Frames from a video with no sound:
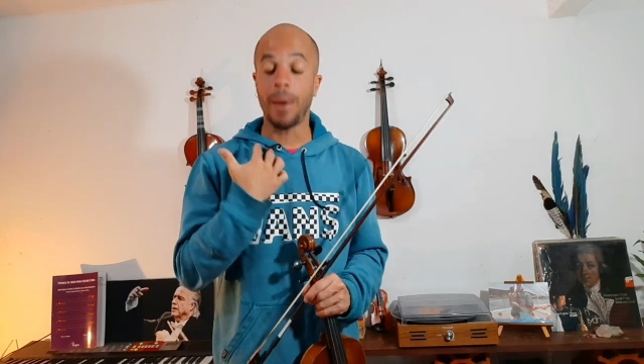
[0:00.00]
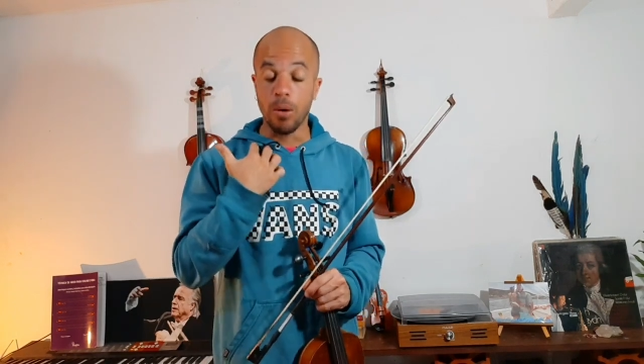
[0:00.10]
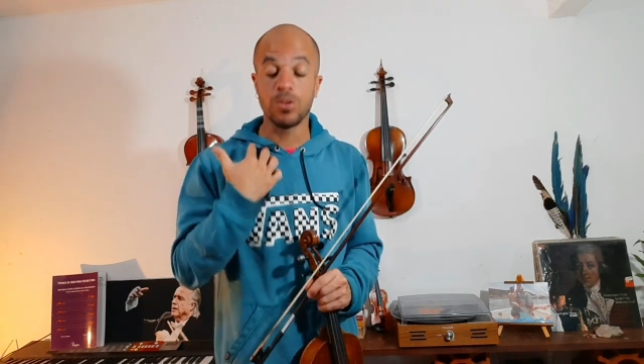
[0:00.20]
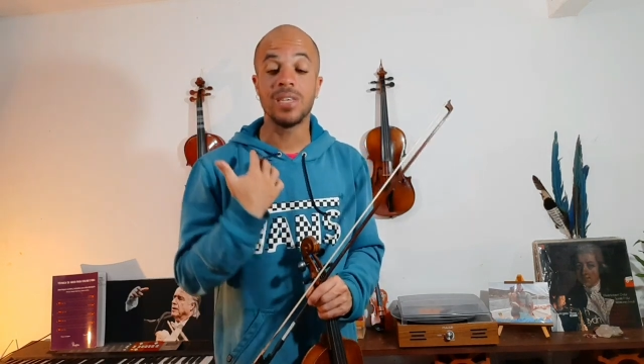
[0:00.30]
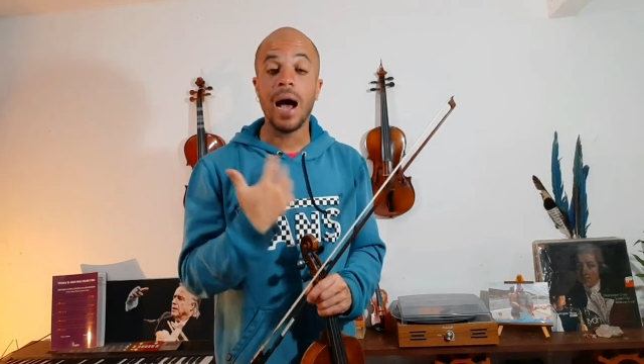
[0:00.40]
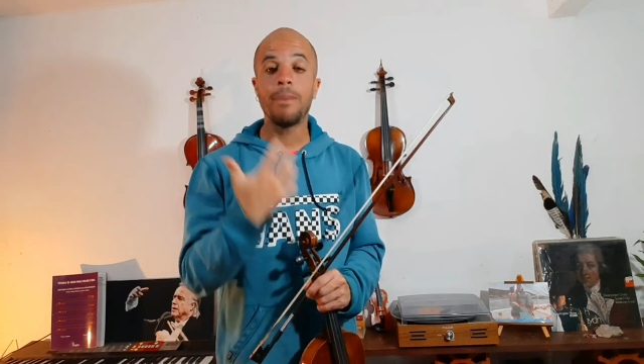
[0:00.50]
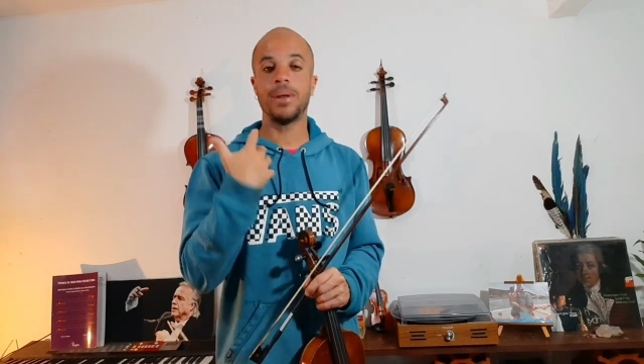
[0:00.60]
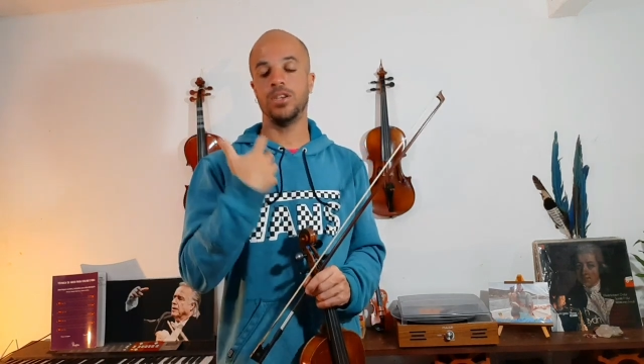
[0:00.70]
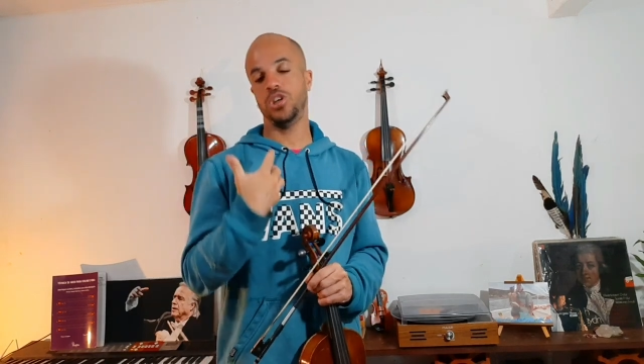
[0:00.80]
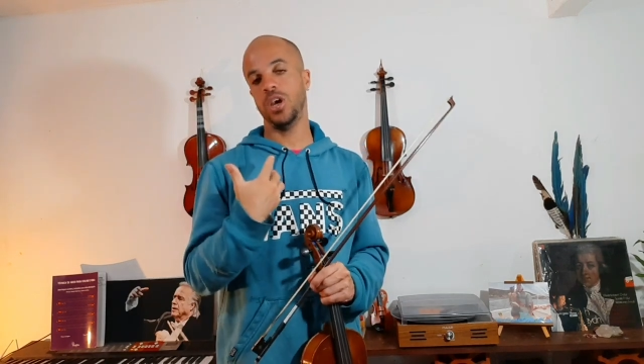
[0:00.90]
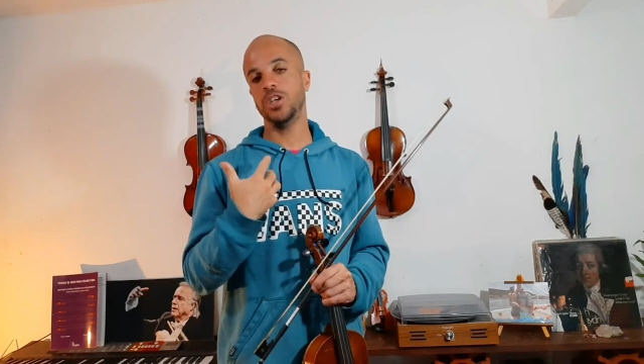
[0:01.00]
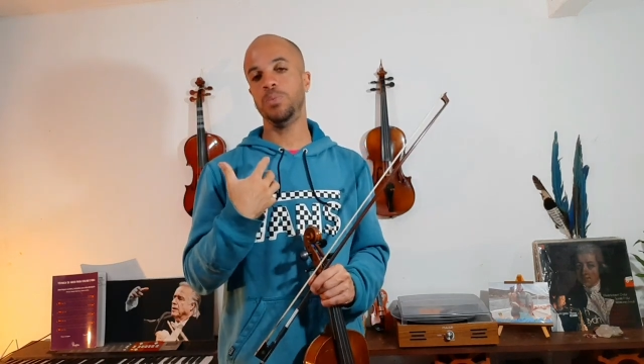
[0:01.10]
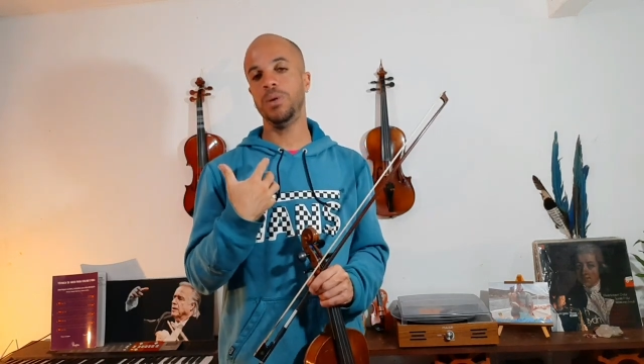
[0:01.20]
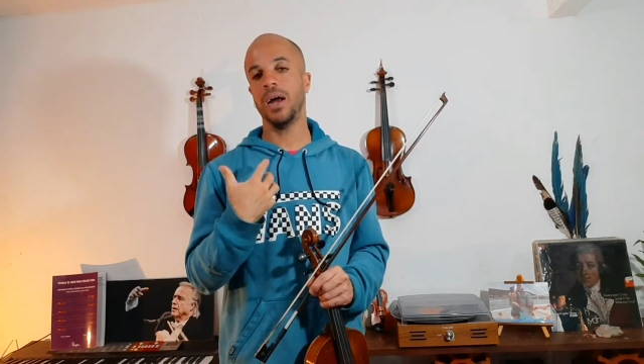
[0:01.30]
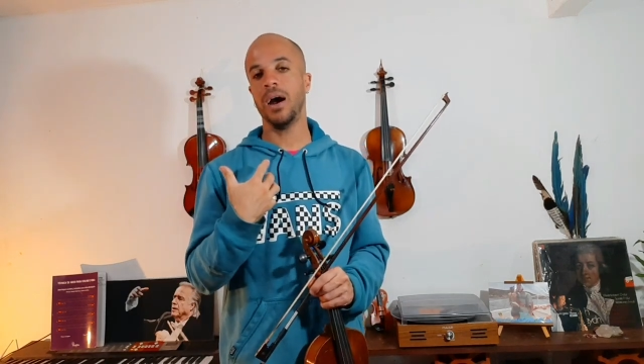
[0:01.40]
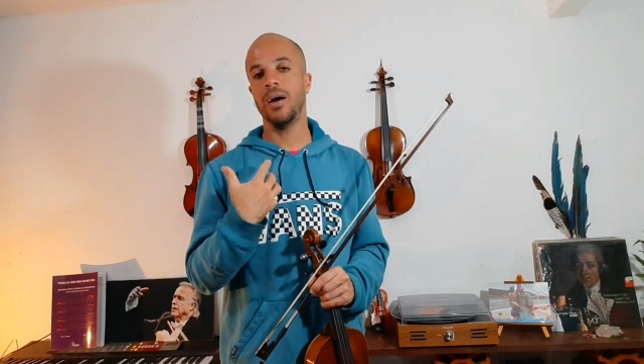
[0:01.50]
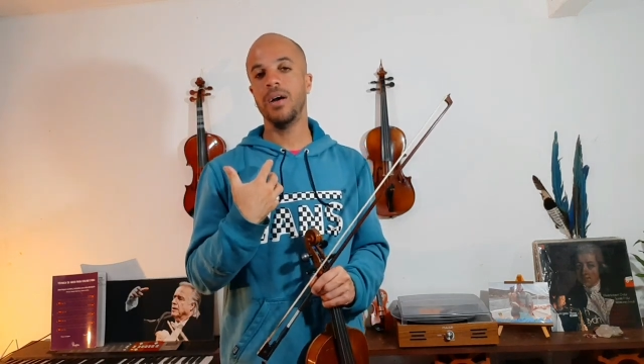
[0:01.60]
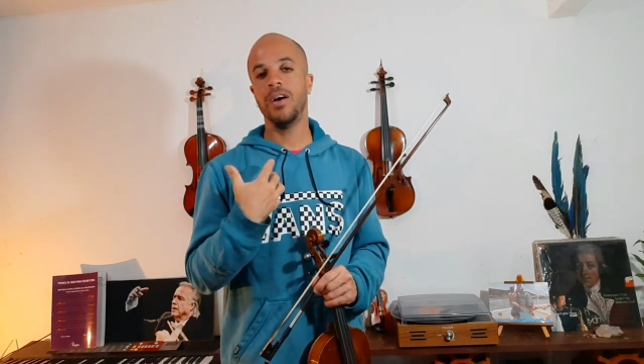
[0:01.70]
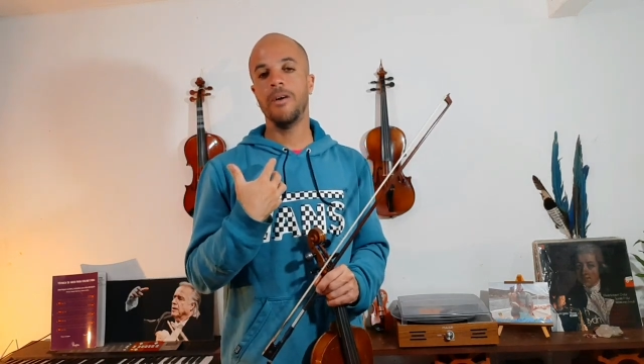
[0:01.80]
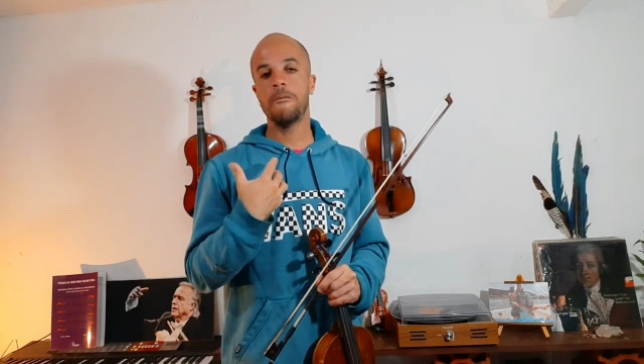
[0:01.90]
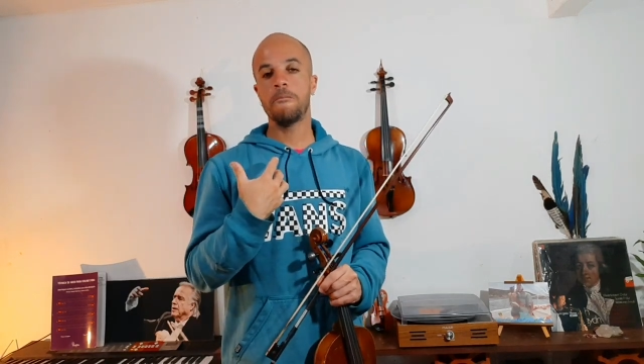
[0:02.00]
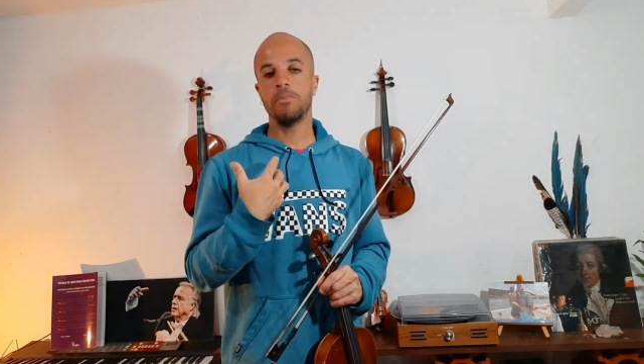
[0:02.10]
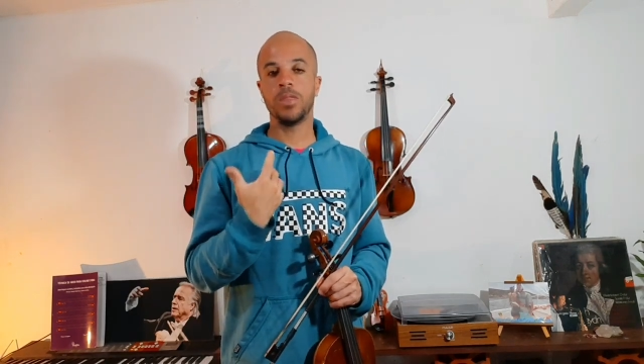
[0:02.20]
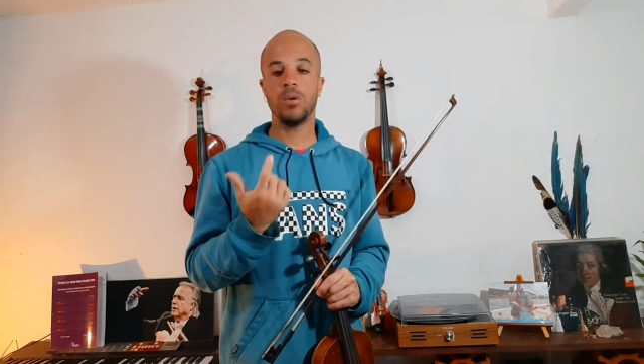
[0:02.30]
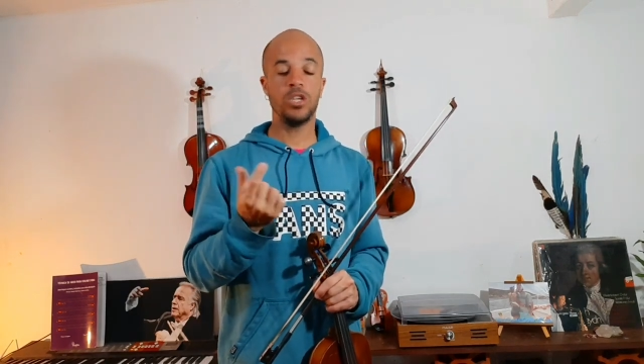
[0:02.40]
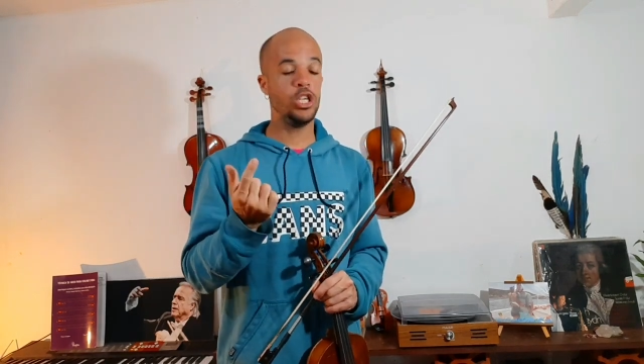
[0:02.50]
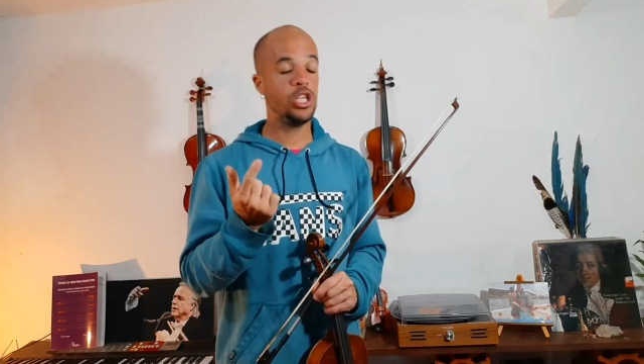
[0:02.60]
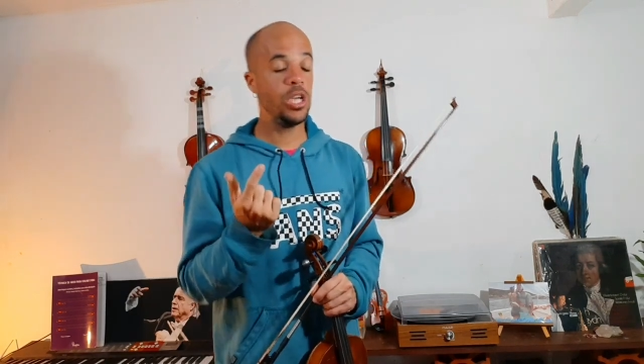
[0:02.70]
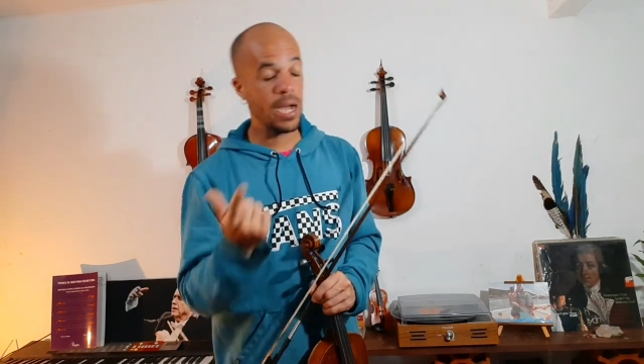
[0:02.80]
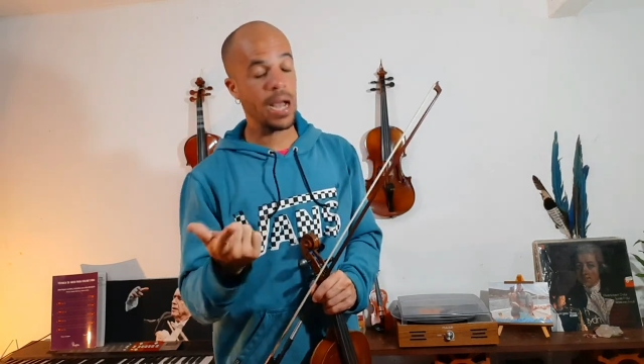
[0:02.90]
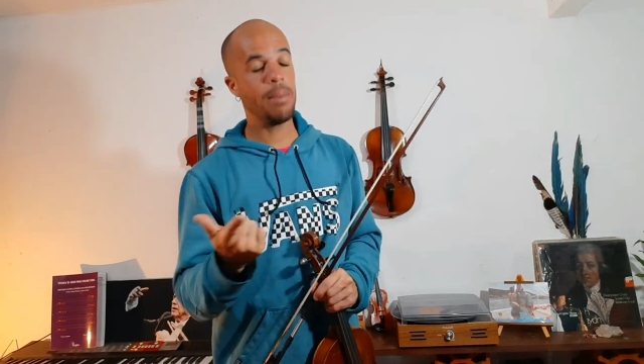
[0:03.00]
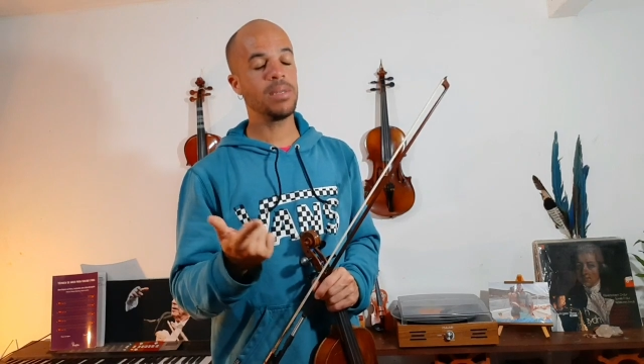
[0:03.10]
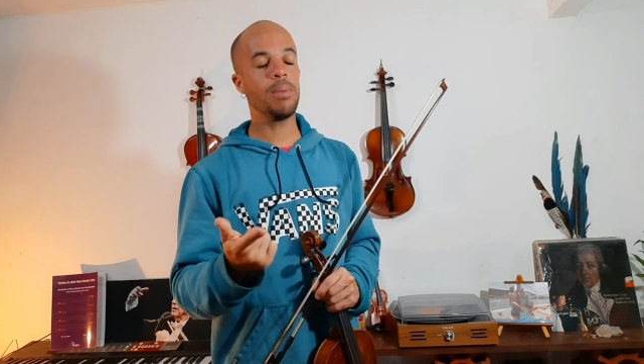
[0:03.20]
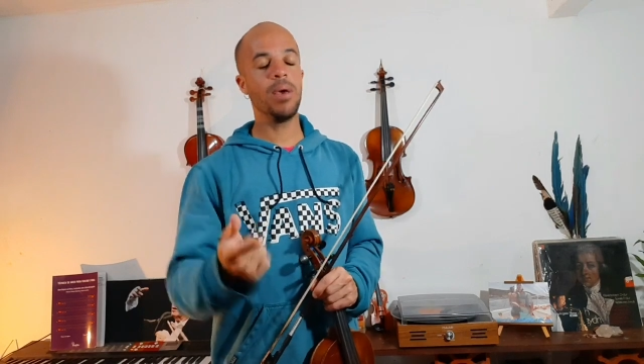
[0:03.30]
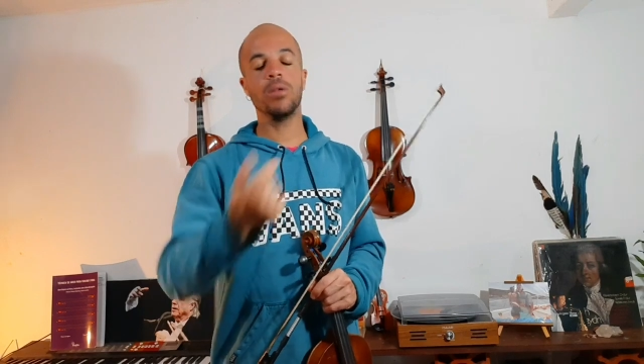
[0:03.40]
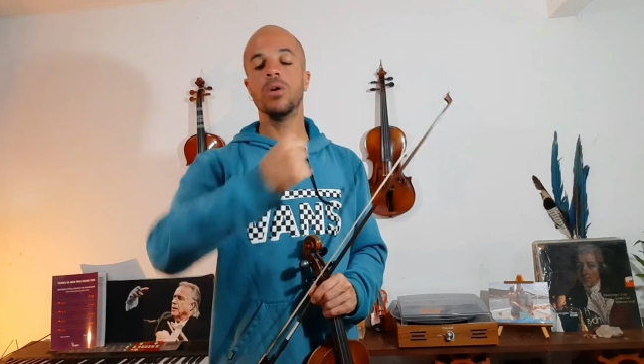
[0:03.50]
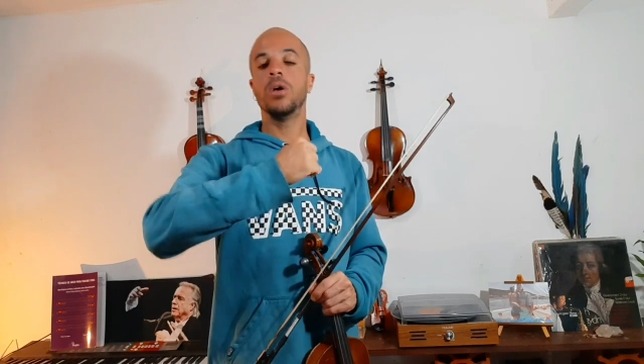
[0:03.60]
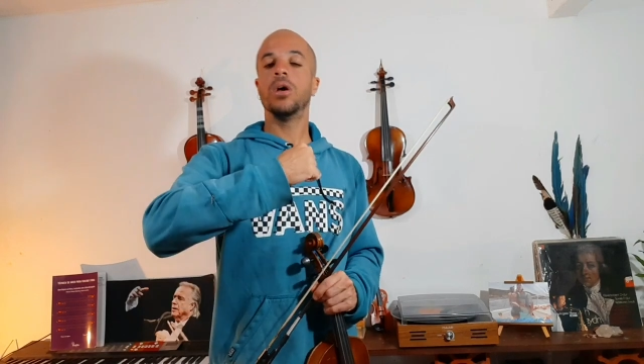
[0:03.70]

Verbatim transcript: pausar para a gente respirar. Então a gente acaba sabendo